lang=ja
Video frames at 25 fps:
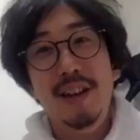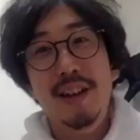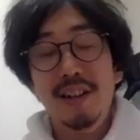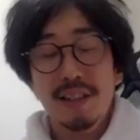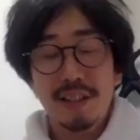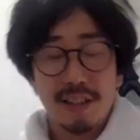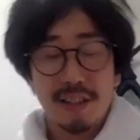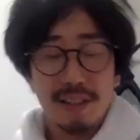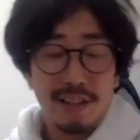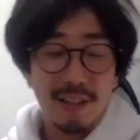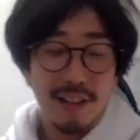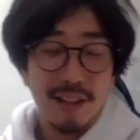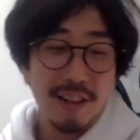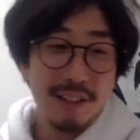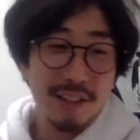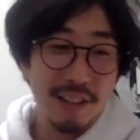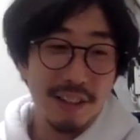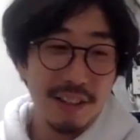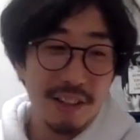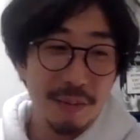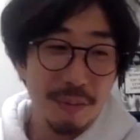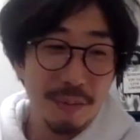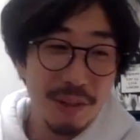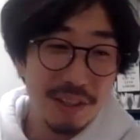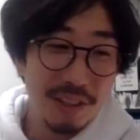んか、なんか
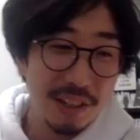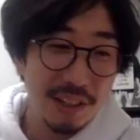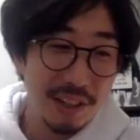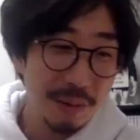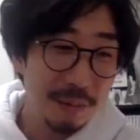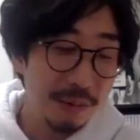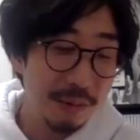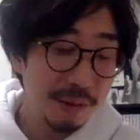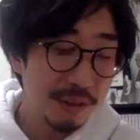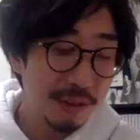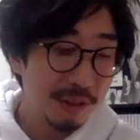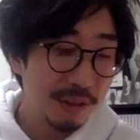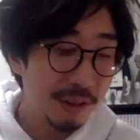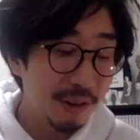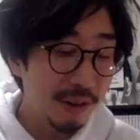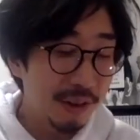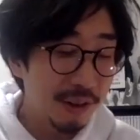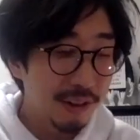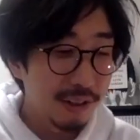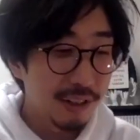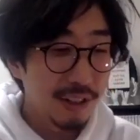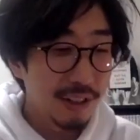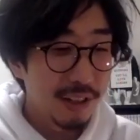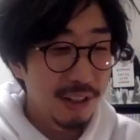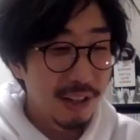できますかね、僕
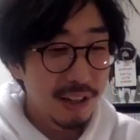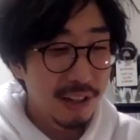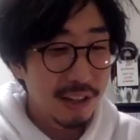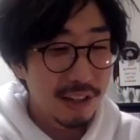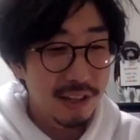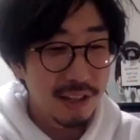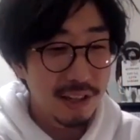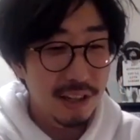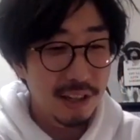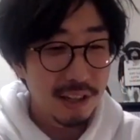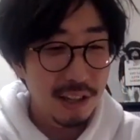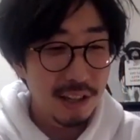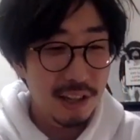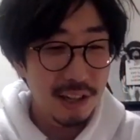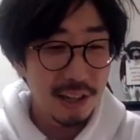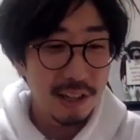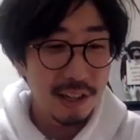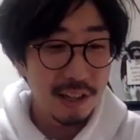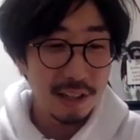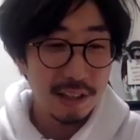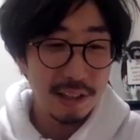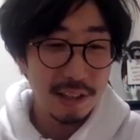と稲毛さんで。